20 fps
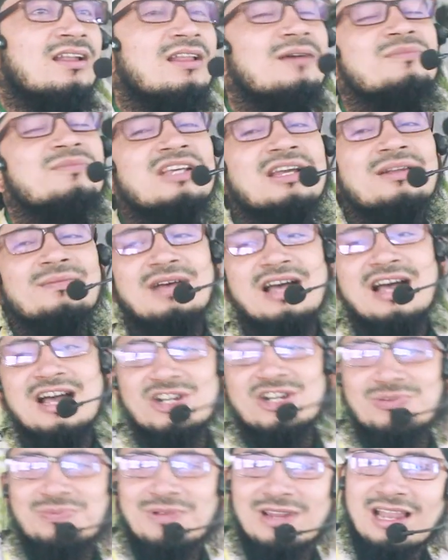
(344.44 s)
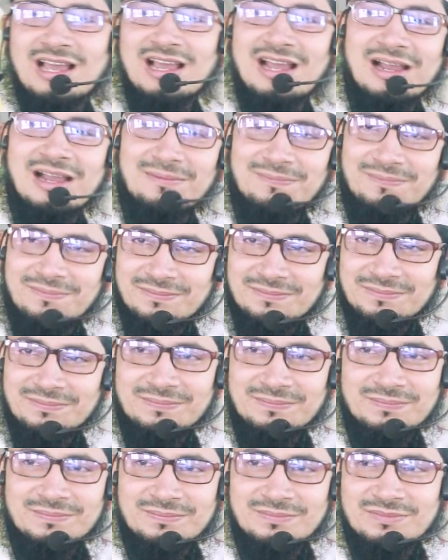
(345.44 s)
রমজান মাস পেলাম
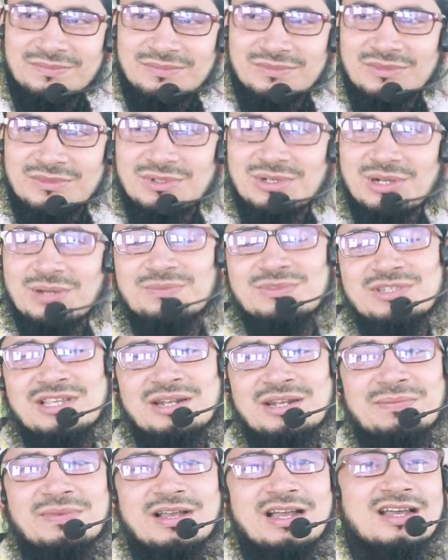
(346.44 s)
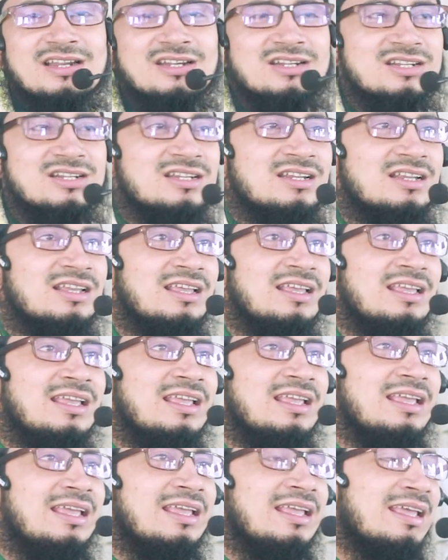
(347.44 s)
রমজান মাস
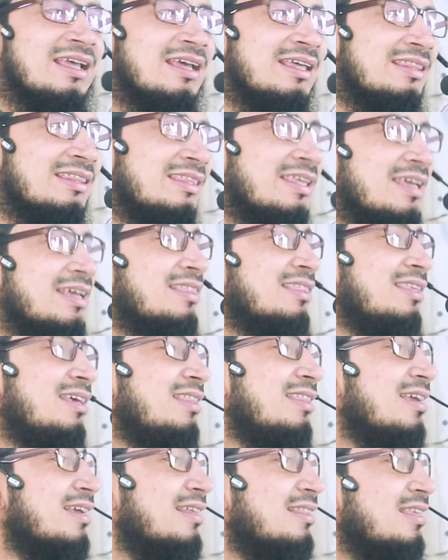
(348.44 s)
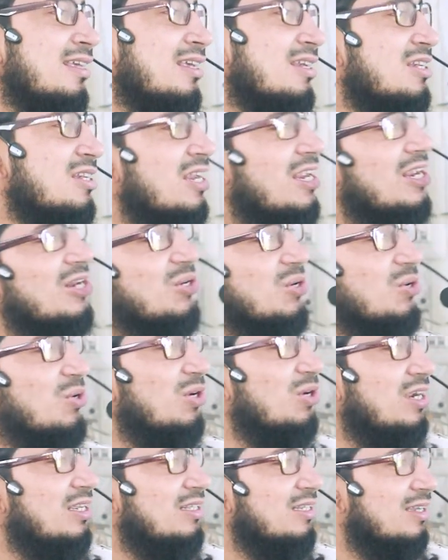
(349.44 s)
দেখতে দেখতে শেষ
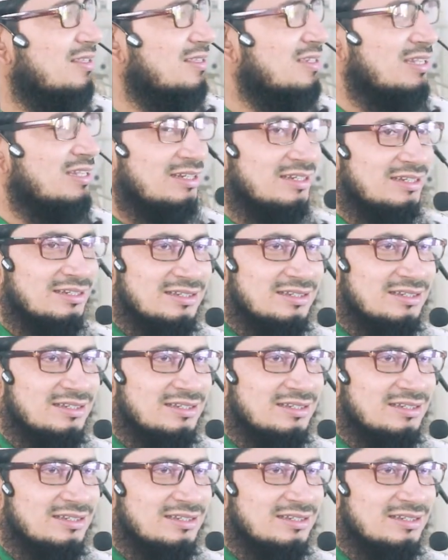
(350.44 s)
হয়ে যাচ্ছে